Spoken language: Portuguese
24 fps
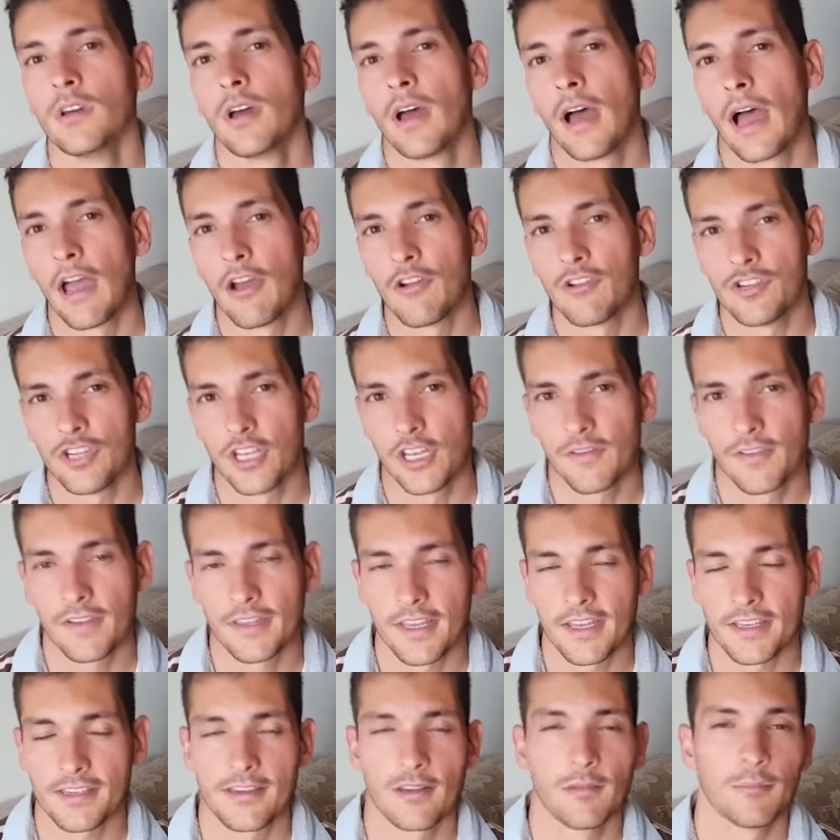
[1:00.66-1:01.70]
aí o dinheiro vai ter
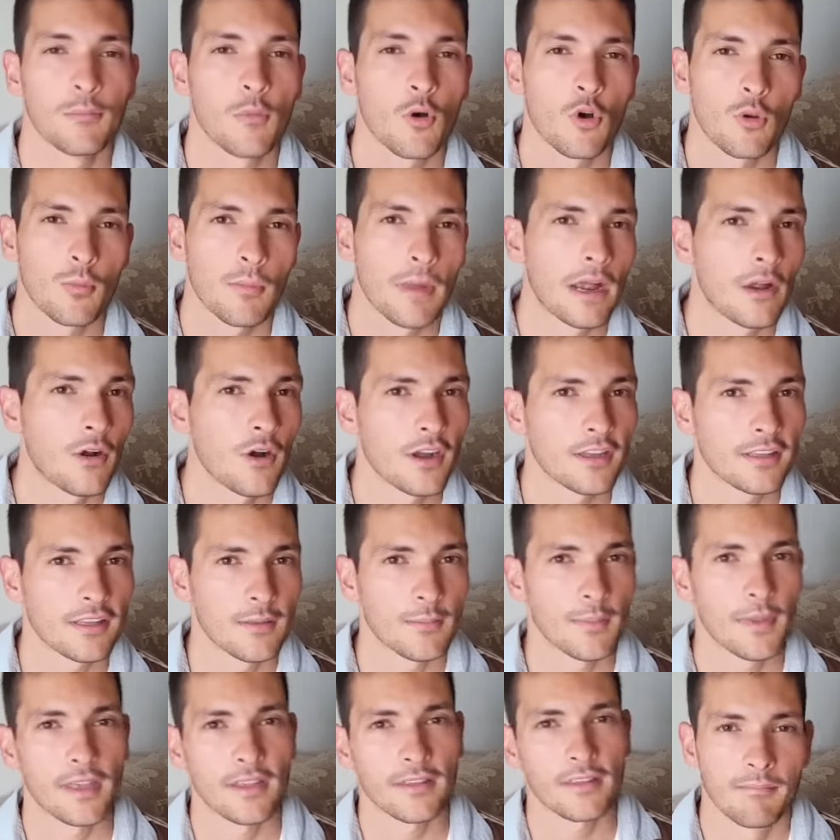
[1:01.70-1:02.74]
que ser um pouco maior
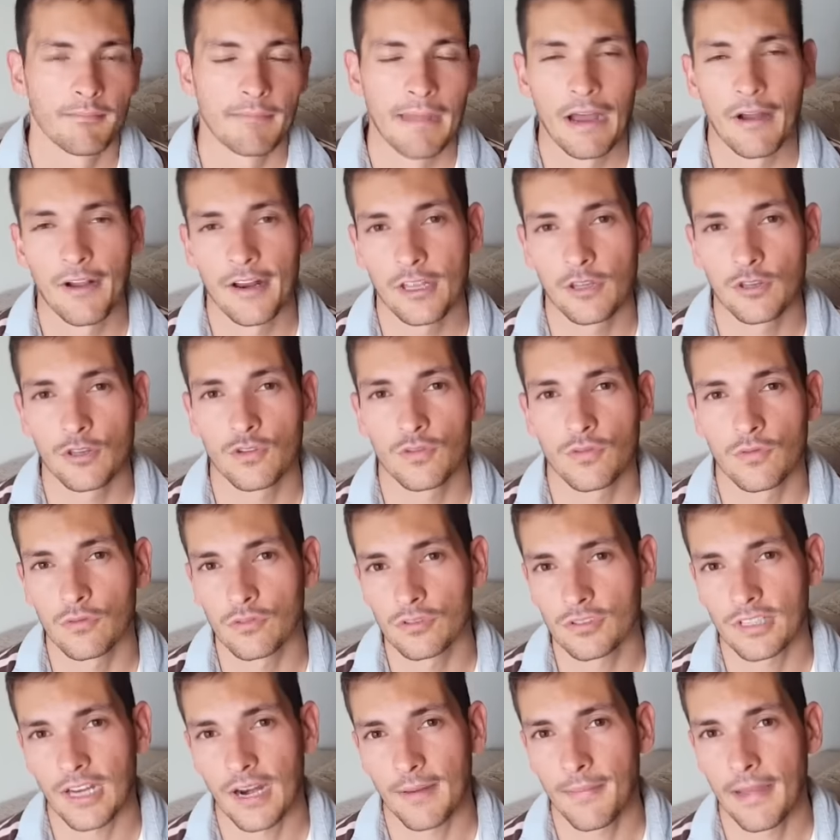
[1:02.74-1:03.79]
também. A maioria dos
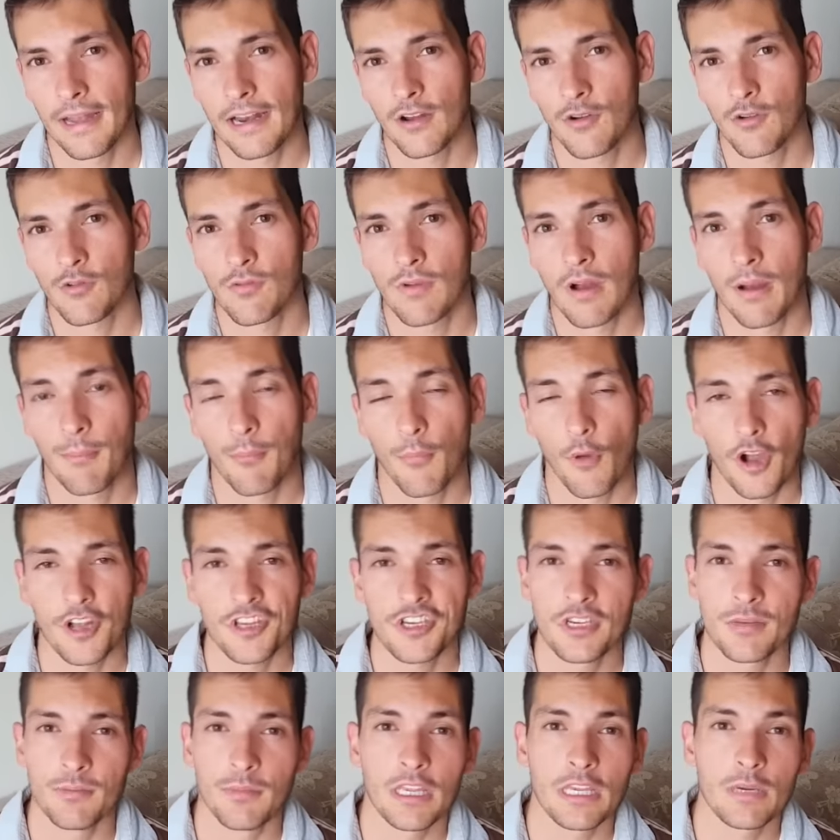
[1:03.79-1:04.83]
fundos trabalha com um
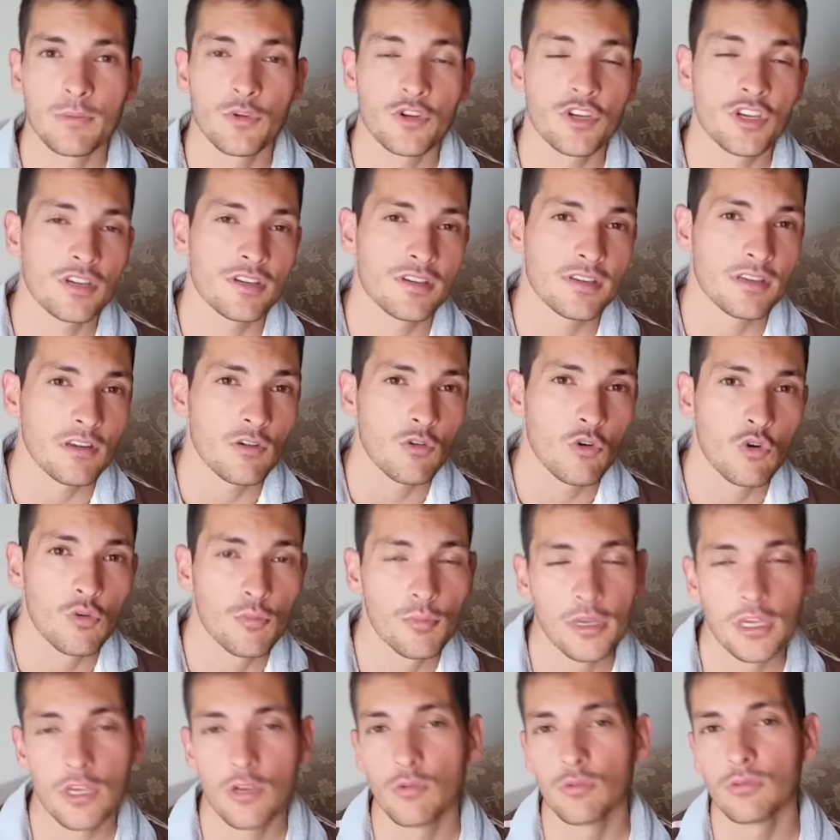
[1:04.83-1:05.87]
aporte mínimo de 5
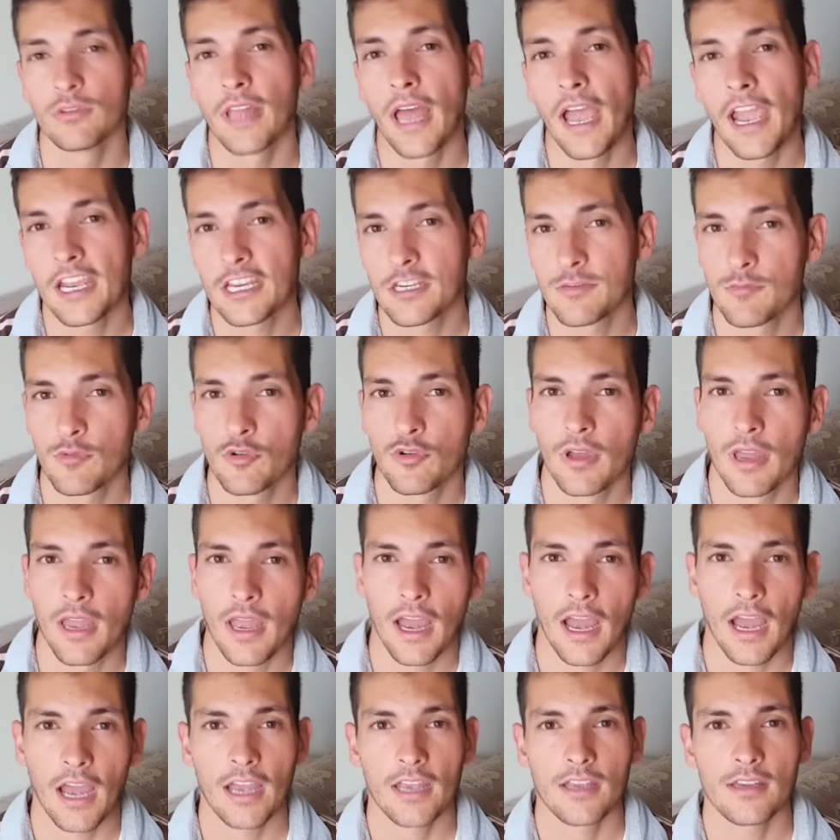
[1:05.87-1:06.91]
mil, 10 mil
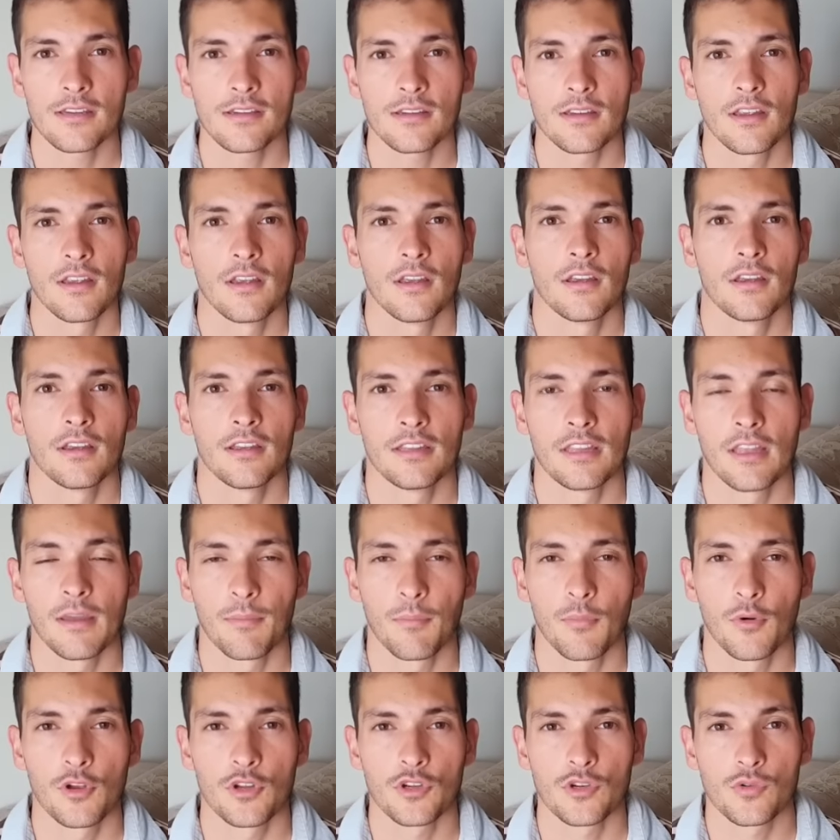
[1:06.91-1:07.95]
reais e
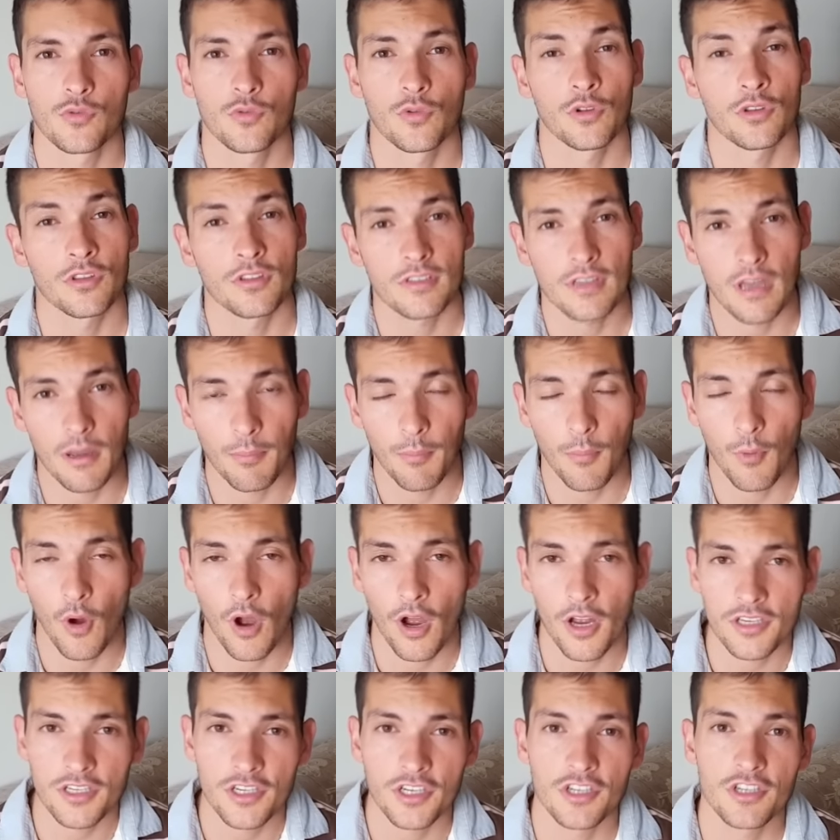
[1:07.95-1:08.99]
depois com outros
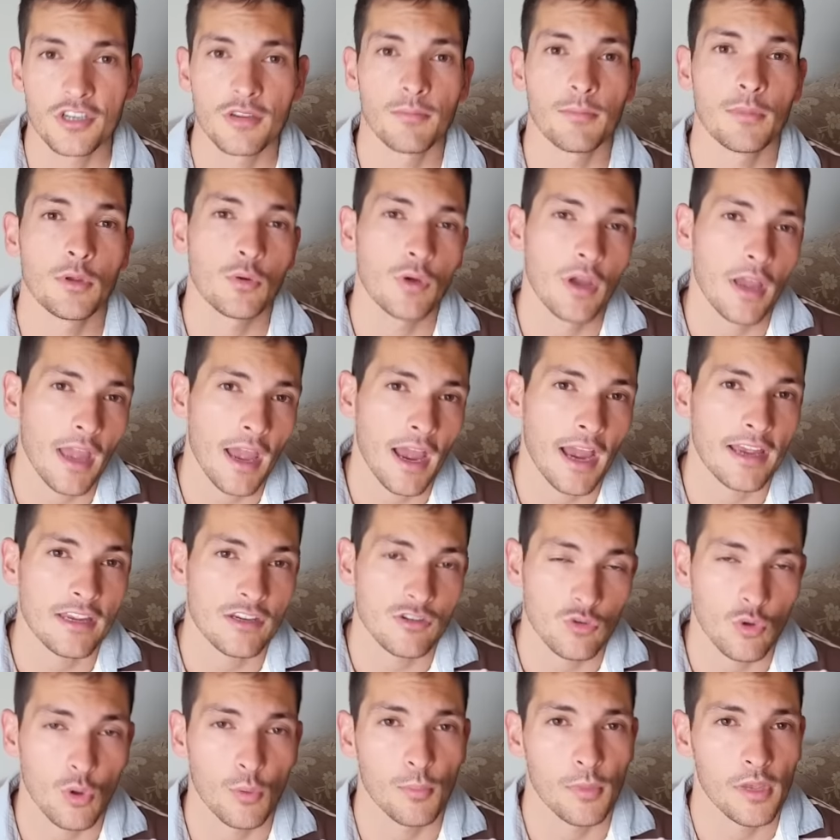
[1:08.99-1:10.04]
aportes de mil reais
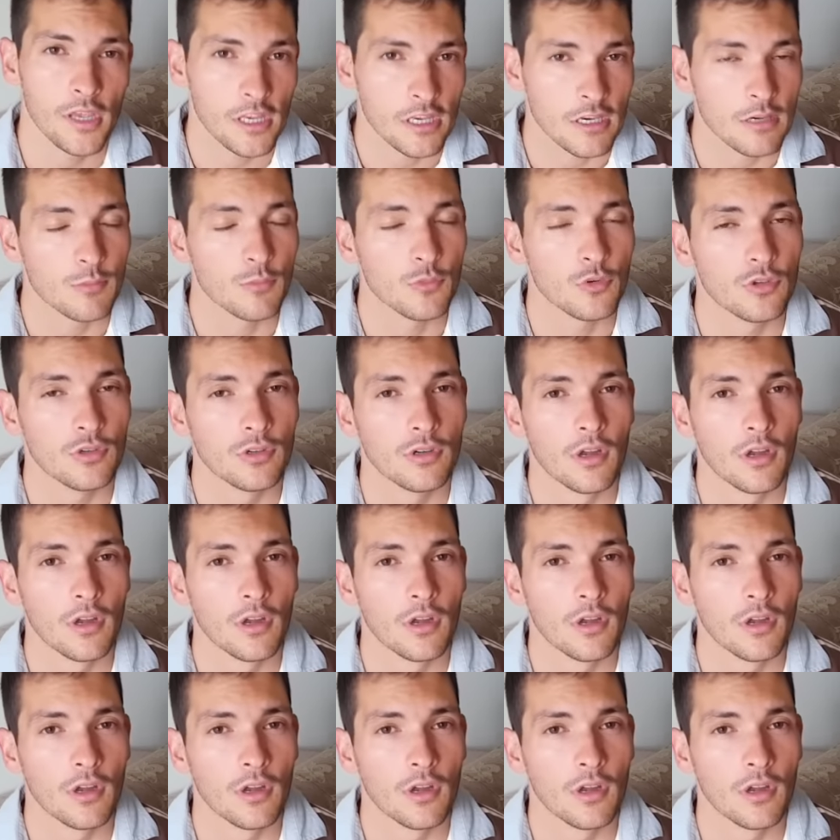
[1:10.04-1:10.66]
no mínimo.